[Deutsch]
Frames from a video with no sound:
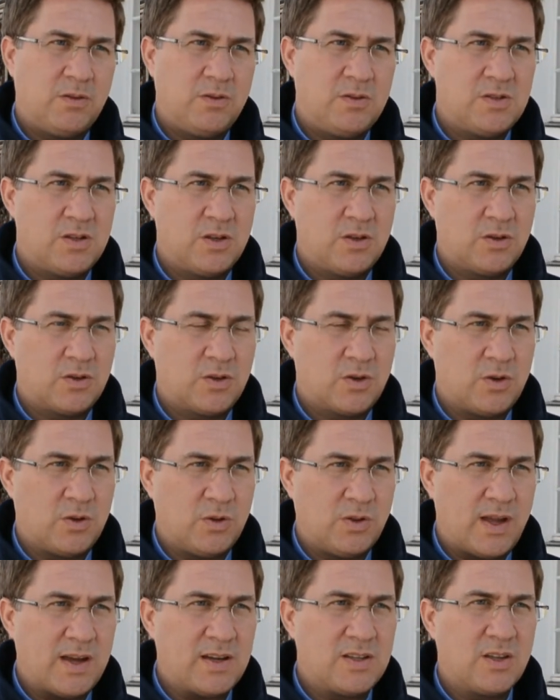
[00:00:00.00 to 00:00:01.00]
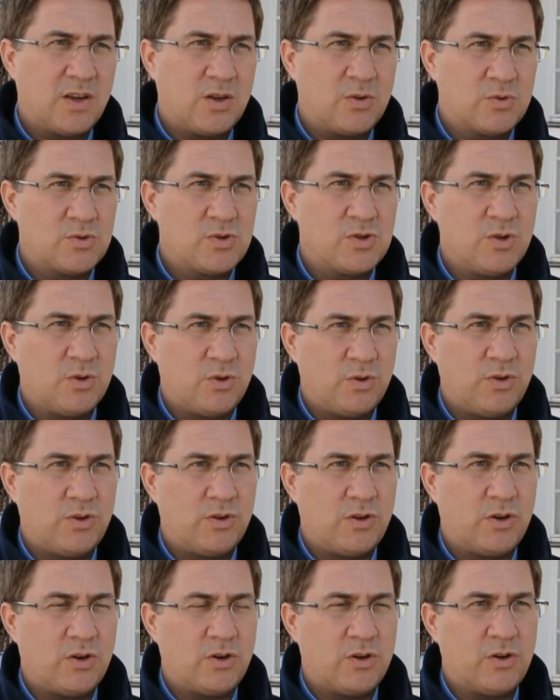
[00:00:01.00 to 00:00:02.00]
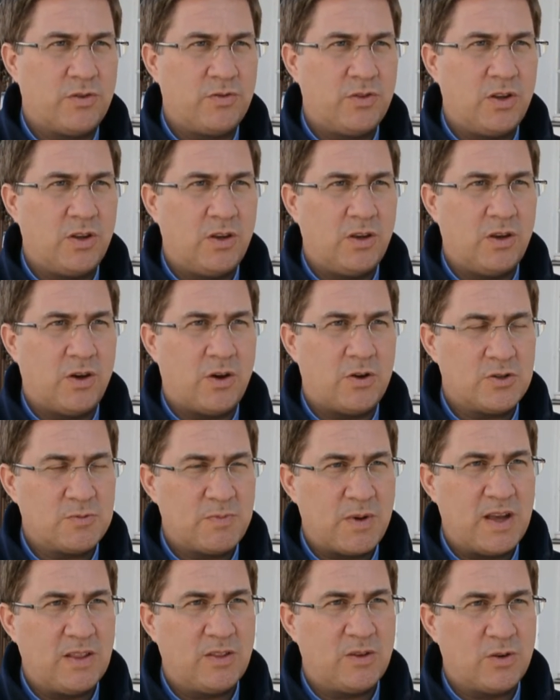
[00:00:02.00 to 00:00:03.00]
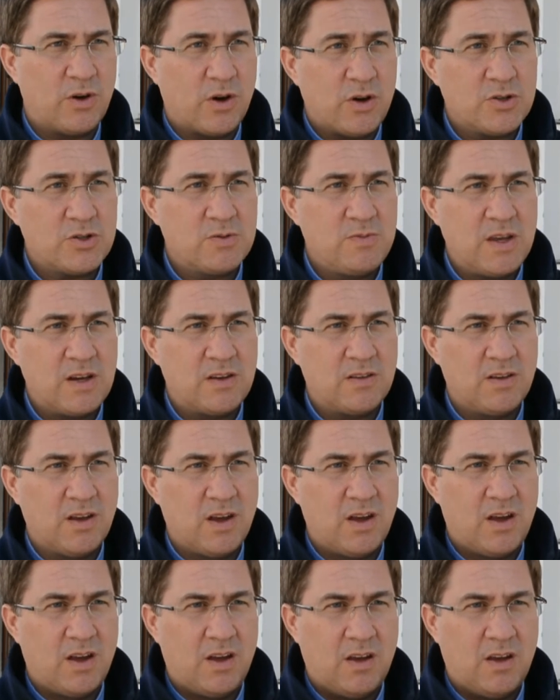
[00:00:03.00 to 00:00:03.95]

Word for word: diese Kontaktreduktion auch auf die Ausbreitung auswirkt.